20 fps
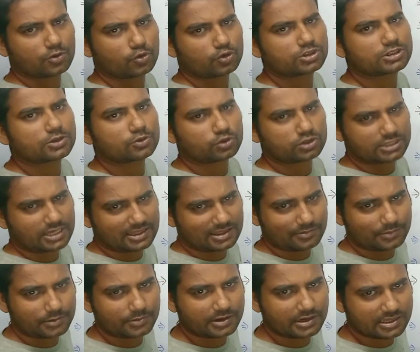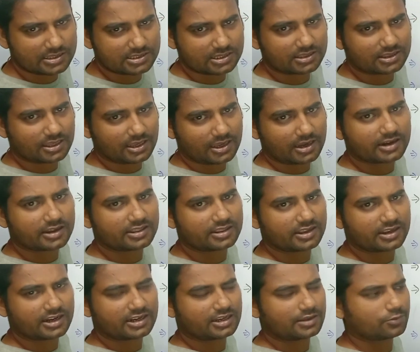क्वेश्चन को चार नंबर भी कर सकता है अगर
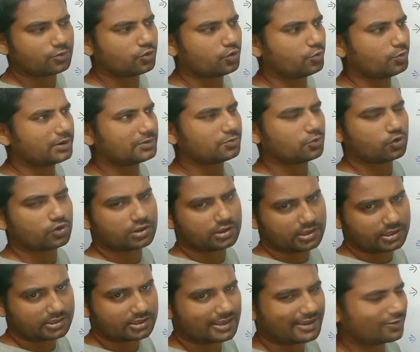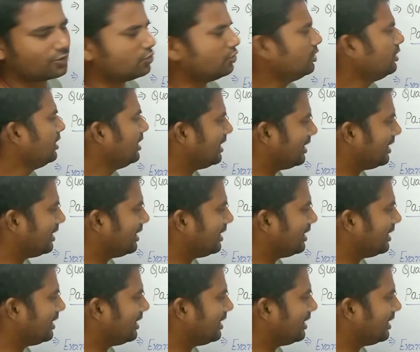निगेटिव को वन फोर्थ रखता है तो